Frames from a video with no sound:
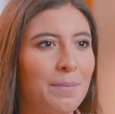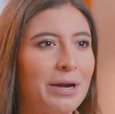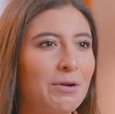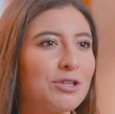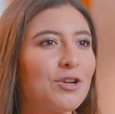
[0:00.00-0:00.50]

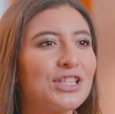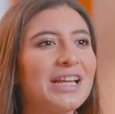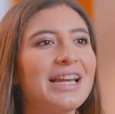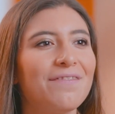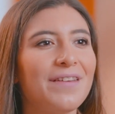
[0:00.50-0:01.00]
pero eso no
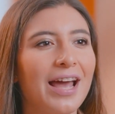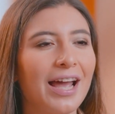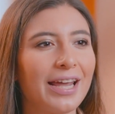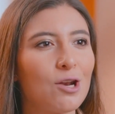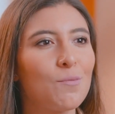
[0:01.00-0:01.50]

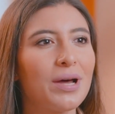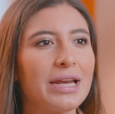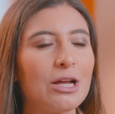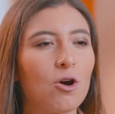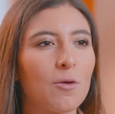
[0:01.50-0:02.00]
significa que no
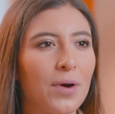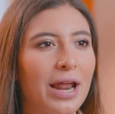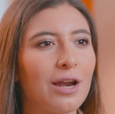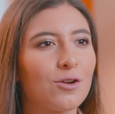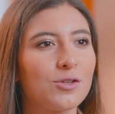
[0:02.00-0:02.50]
puedan
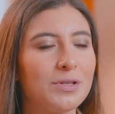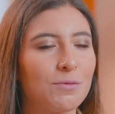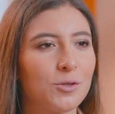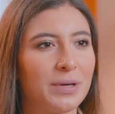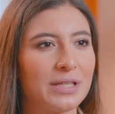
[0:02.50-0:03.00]
incorporar los
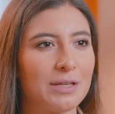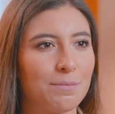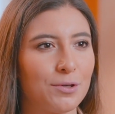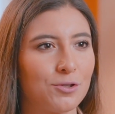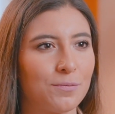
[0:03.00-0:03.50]
mismos
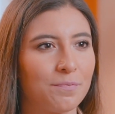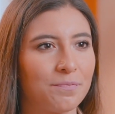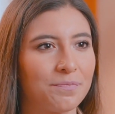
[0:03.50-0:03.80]
principios.